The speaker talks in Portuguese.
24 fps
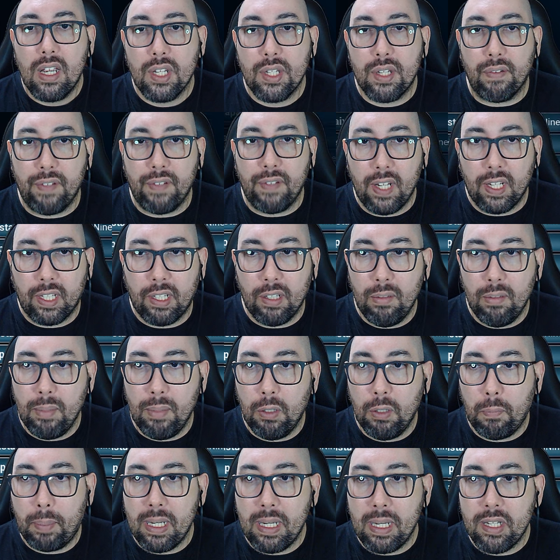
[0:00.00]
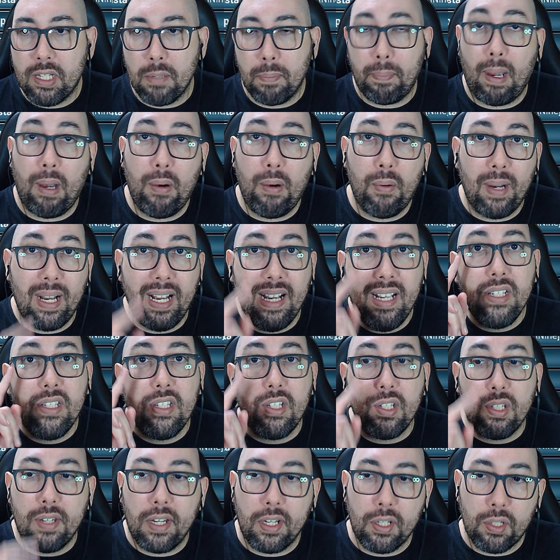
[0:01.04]
Você vem aqui no menu principal
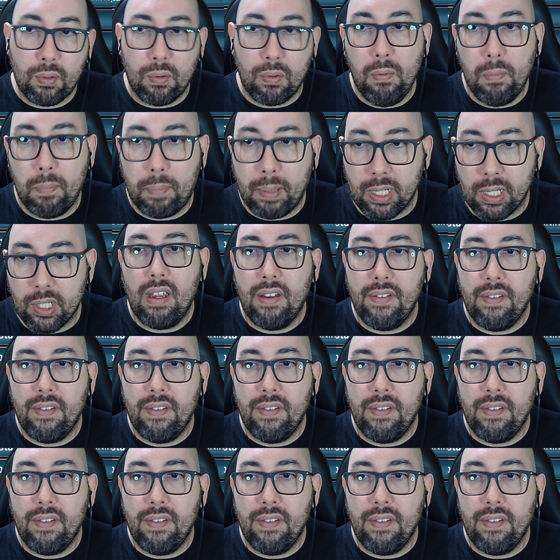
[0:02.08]
antes das compras.